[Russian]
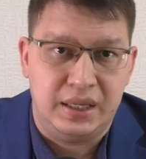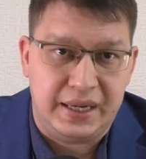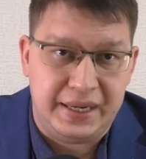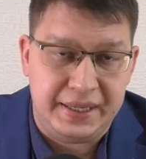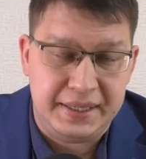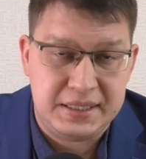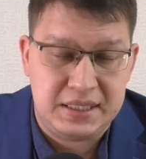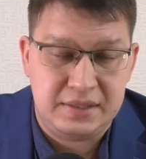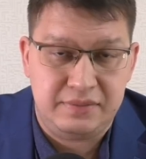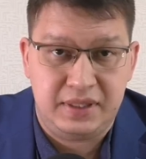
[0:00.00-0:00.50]
А
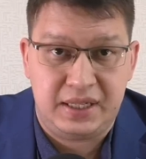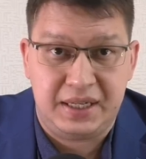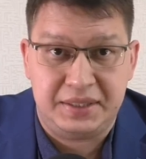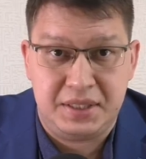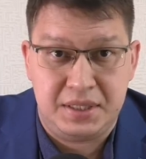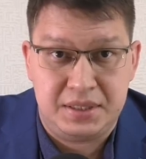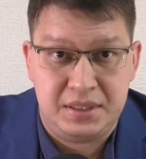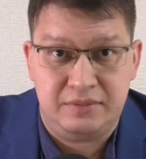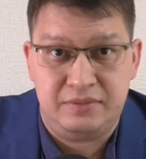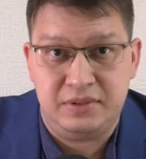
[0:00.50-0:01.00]
если вы
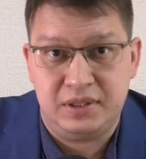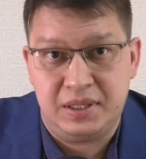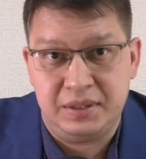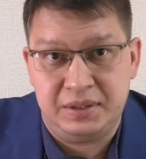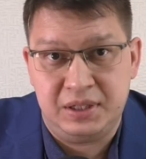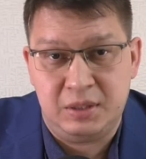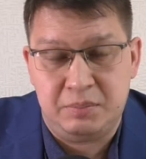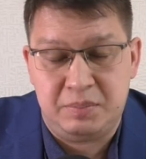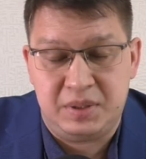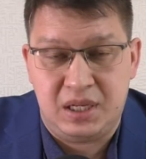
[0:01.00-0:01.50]
хотите
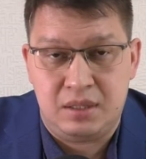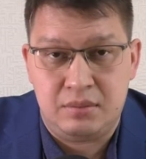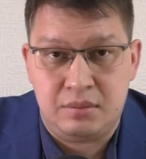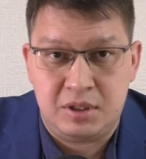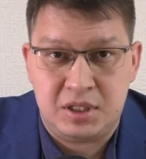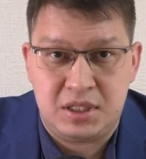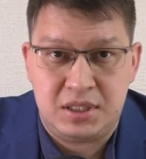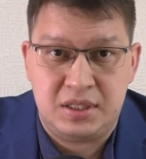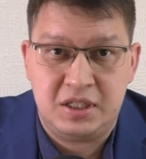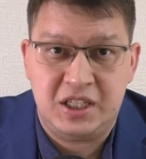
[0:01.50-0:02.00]
выгодно
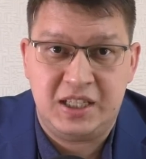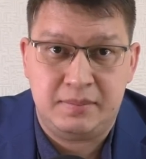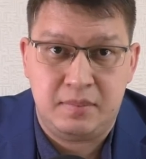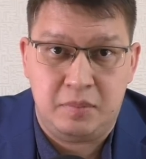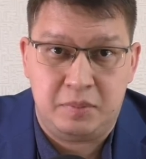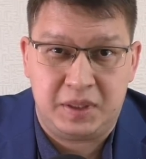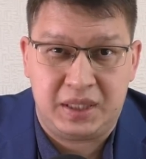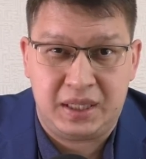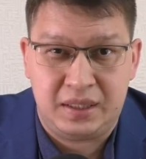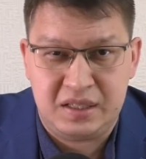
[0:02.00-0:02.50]
приобрести
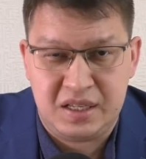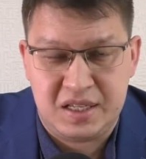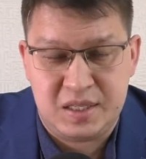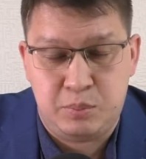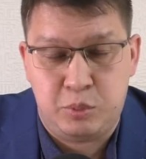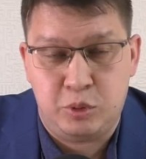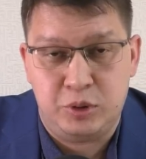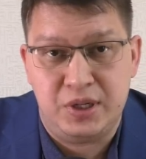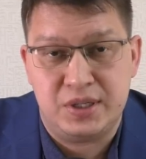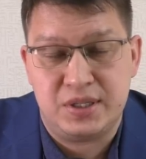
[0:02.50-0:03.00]
либо
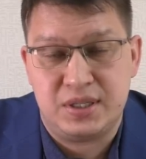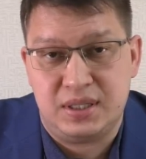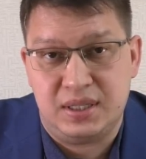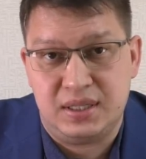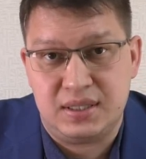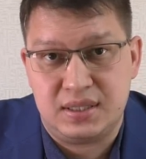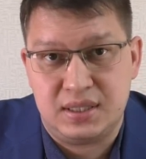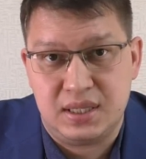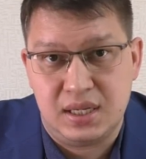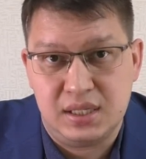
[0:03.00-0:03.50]
продлить полис
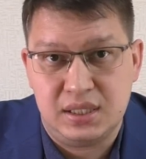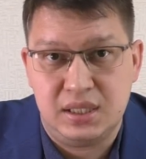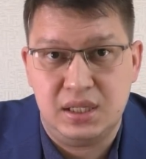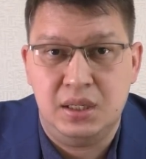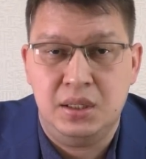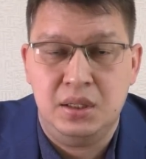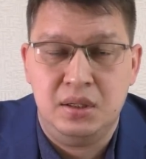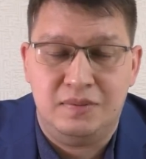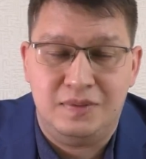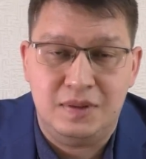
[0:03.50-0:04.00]

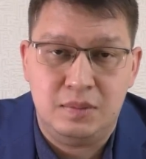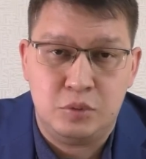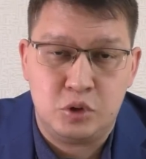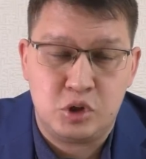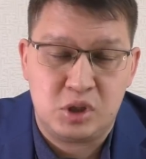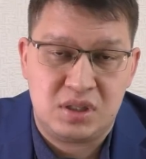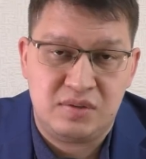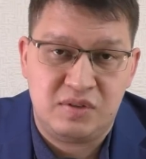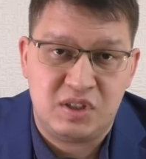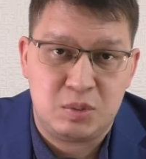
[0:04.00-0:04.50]
ОСАГО, вы
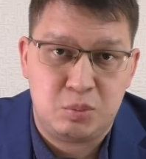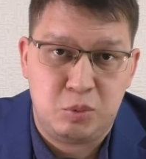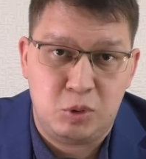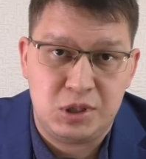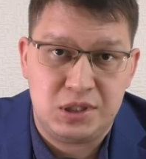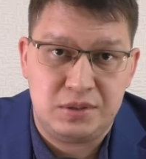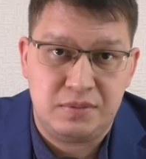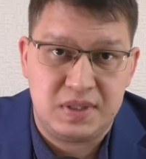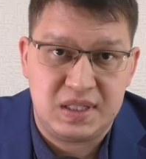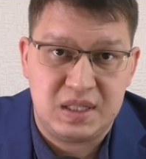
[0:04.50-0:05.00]
можете
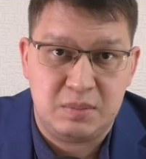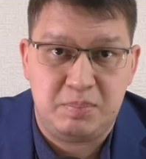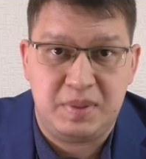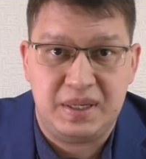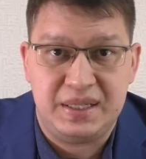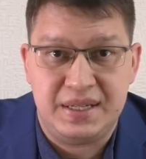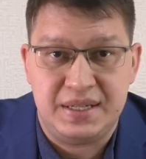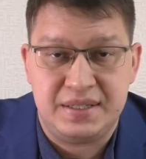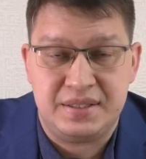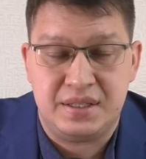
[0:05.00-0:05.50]
воспользоваться
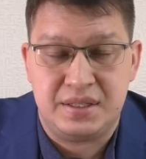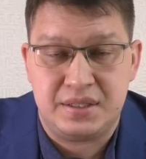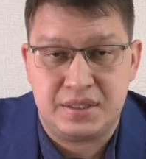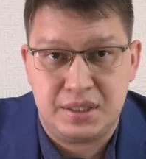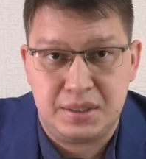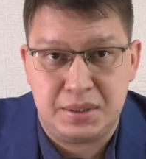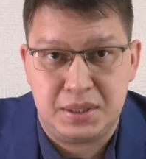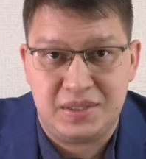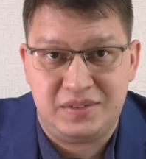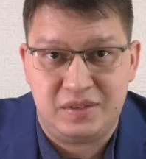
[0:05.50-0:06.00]
полезной
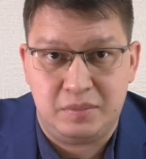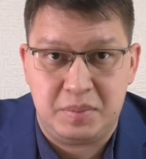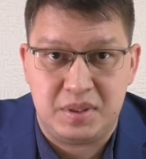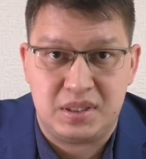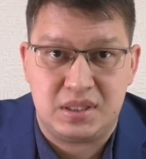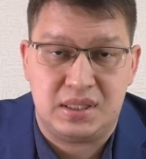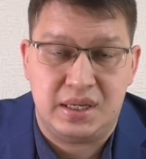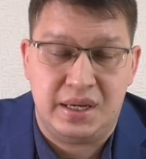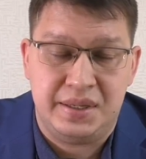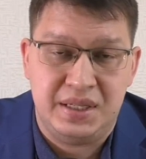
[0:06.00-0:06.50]
ссылкой в
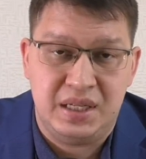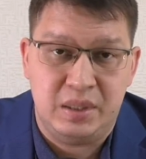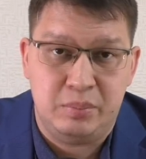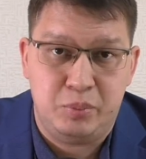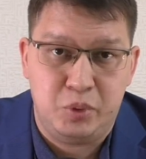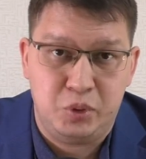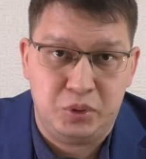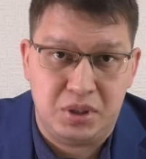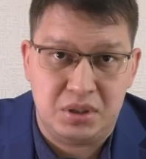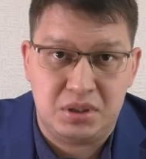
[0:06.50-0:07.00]
описании
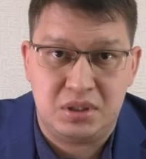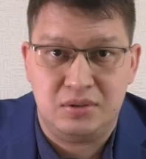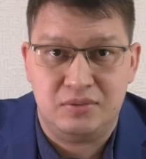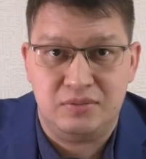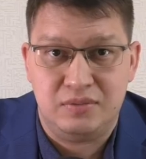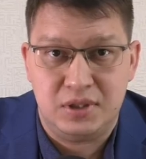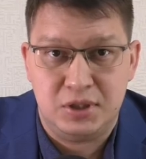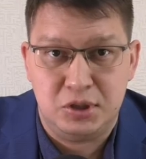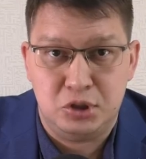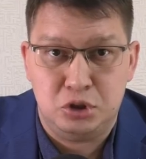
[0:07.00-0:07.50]
под этим
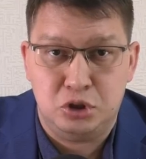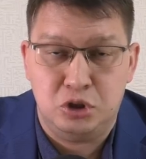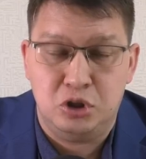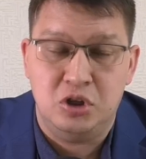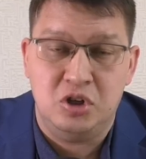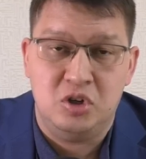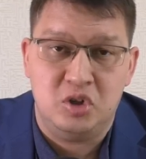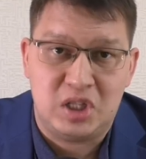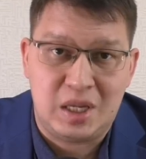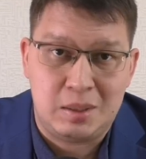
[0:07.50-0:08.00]
видео.
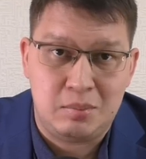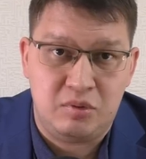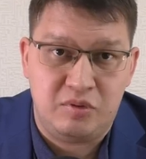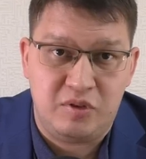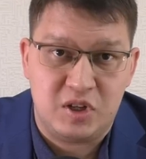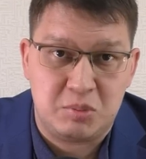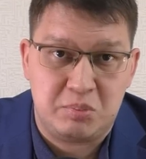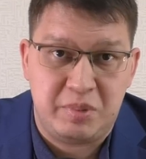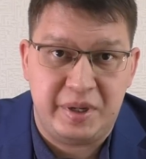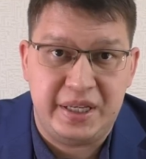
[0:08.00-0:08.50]
Там у
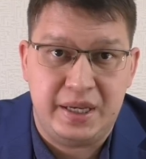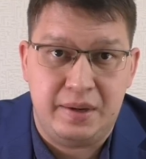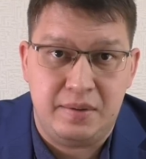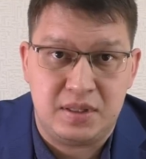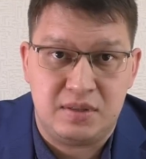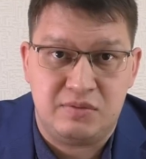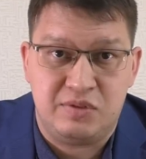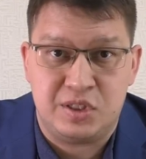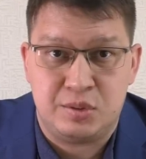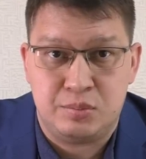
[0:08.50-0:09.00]
вас
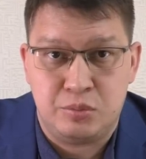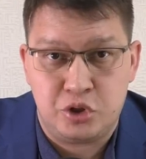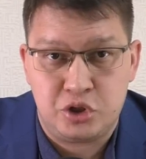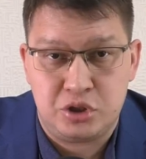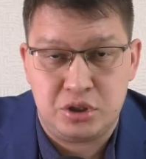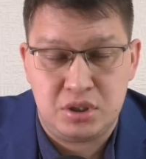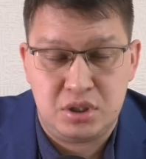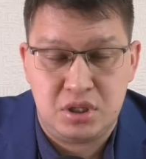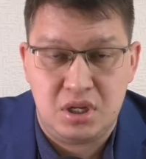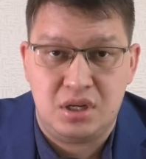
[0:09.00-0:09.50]
появится
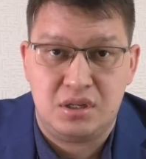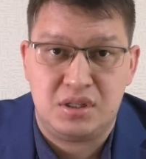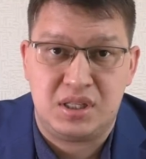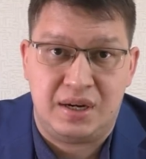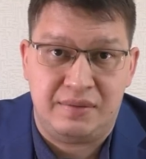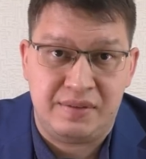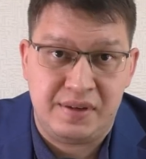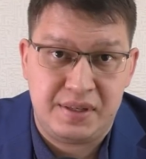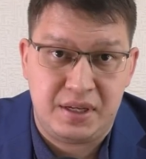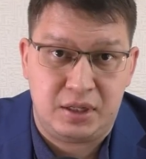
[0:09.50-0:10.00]
возможность
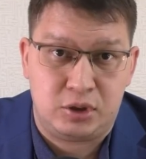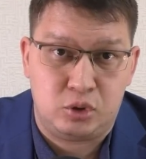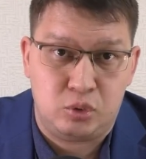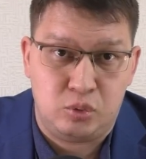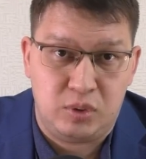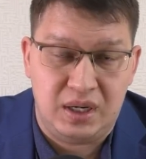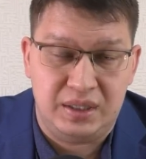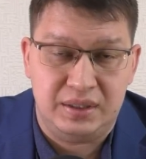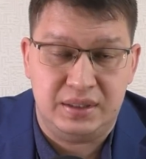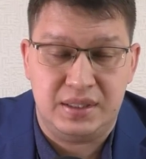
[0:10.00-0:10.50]
сравнить
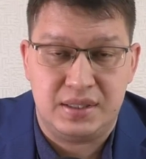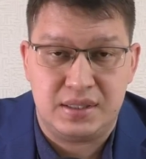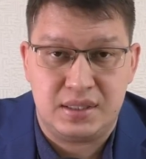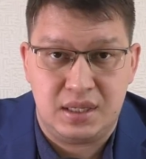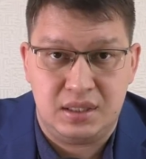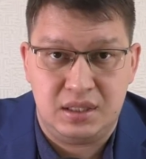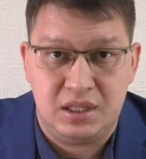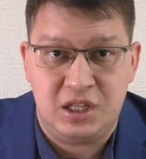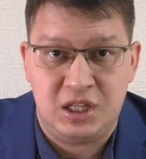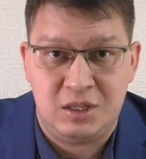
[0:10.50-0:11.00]
актуальные
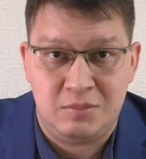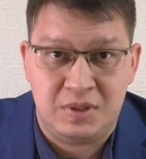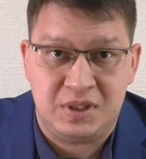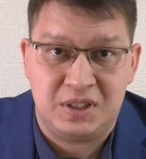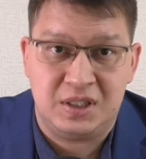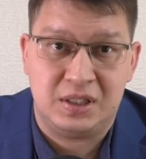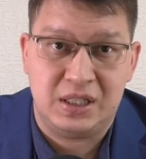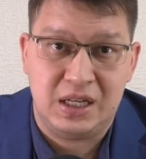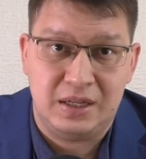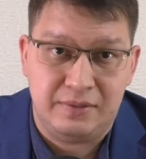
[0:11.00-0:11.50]
цены
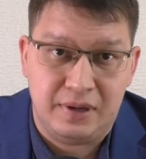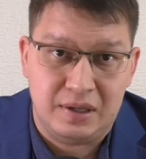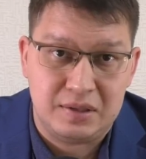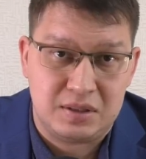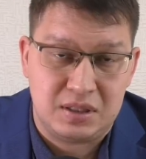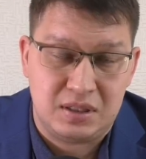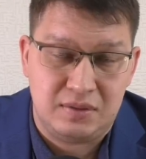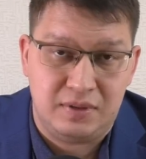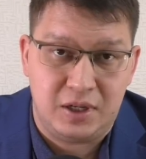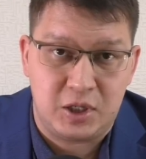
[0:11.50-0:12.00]
именно для
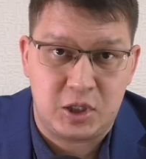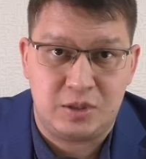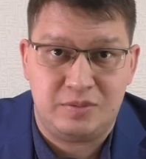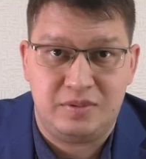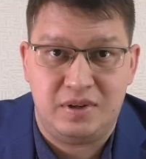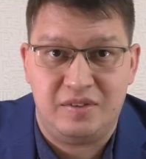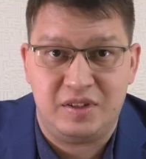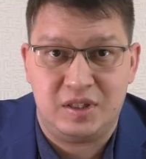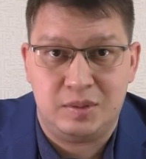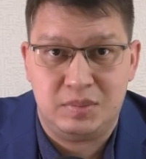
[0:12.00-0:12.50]
вас и
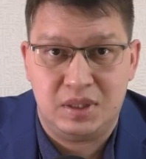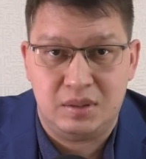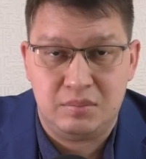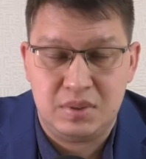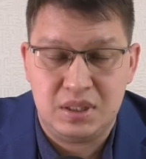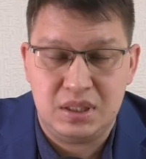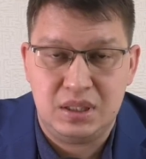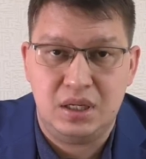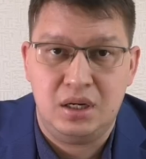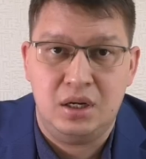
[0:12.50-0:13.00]
вашего
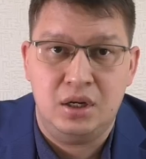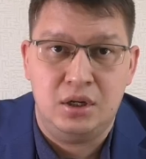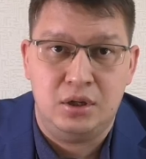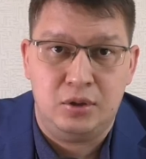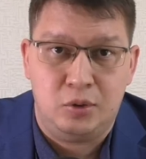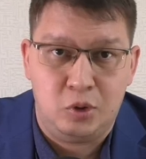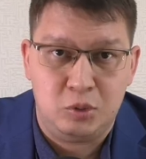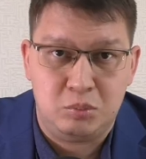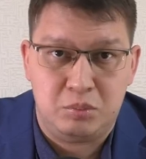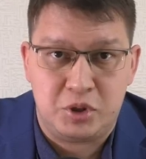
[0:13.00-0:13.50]
автомобиля
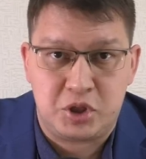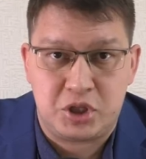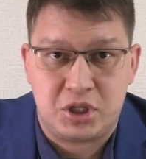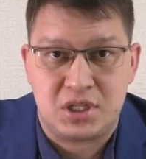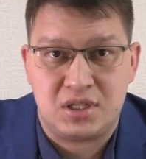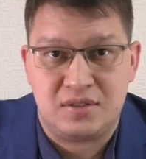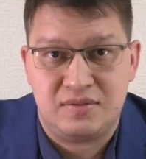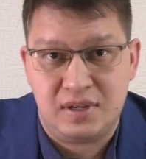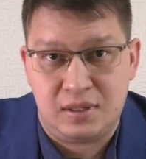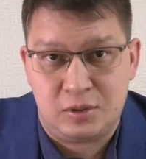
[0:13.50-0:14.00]
от
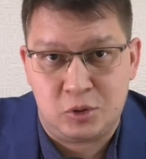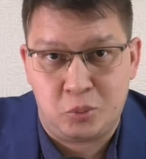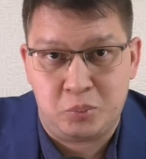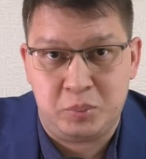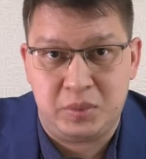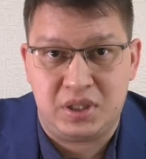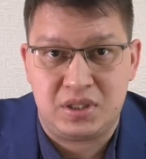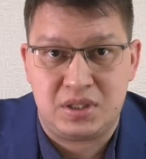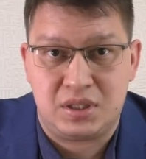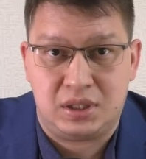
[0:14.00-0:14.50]
большинства
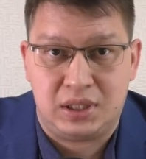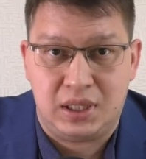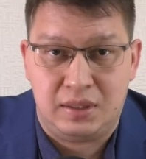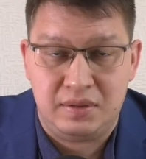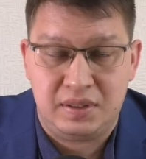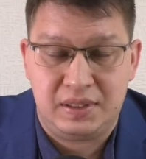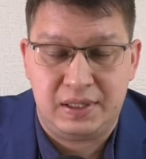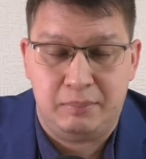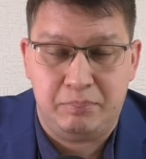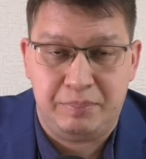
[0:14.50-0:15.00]
крупных
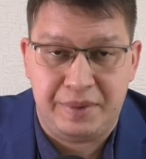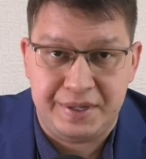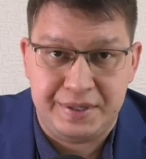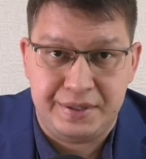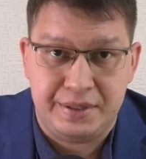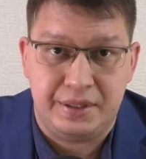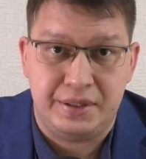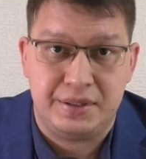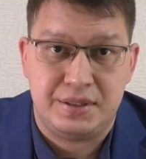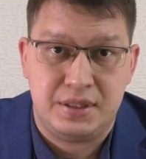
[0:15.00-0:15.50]
страховых
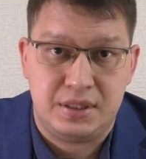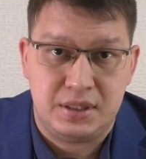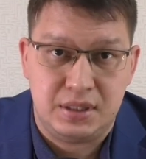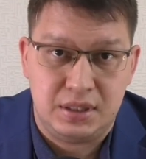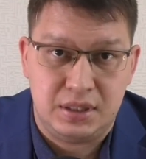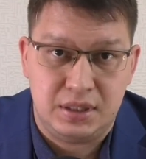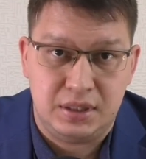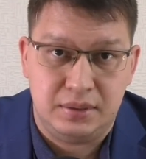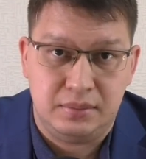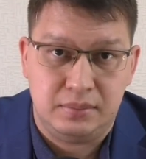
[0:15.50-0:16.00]
компаний
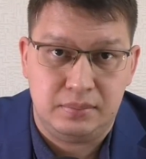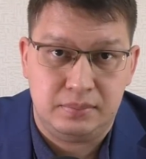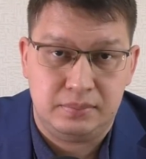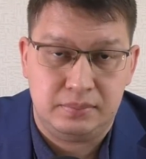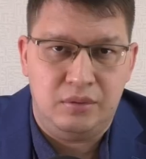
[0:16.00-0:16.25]
России.